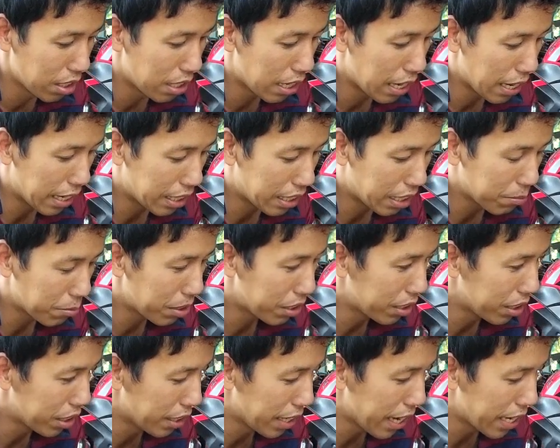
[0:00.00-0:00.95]
หารกับส
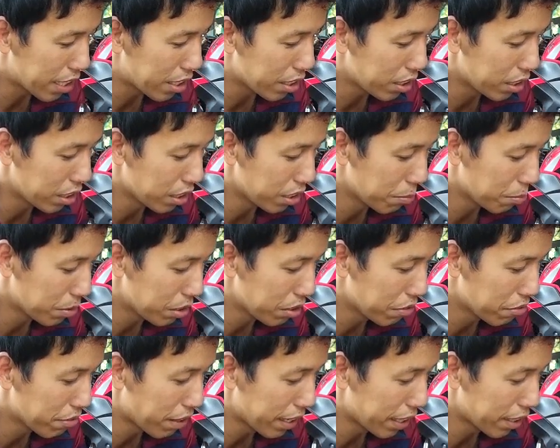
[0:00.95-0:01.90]
เตอร์หน้าก็คือ
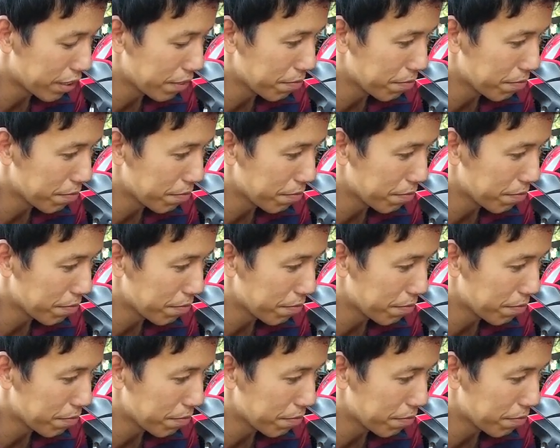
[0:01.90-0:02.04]
14 ฟัน